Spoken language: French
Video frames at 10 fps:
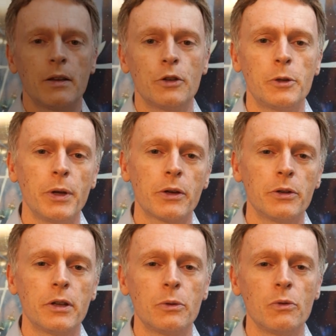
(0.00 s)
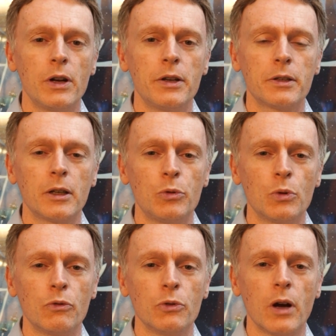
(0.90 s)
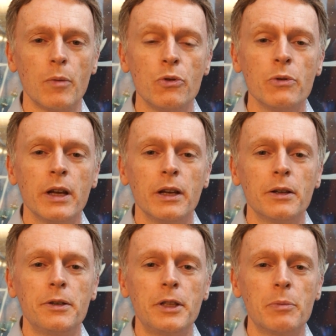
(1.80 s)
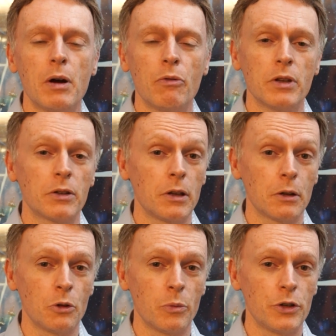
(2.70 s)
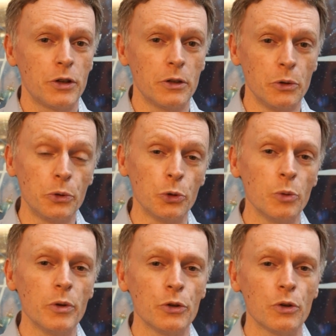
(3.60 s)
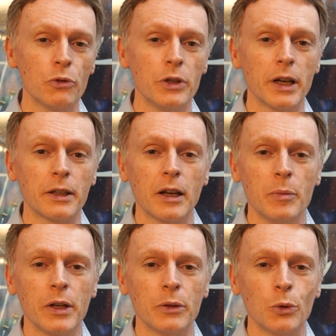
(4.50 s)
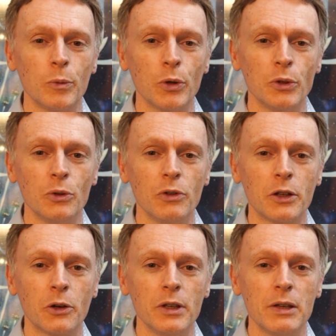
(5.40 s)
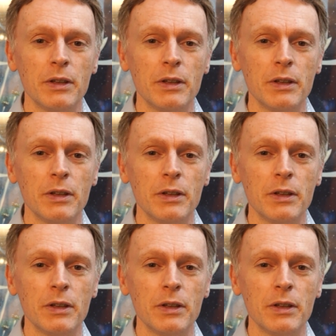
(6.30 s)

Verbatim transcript: J'espère que cette nouvelle description vous aura plu. N'hésitez pas à vous inscrire sur ma chaîne YouTube et je vous dis à très bientôt pour de nouvelles chroniques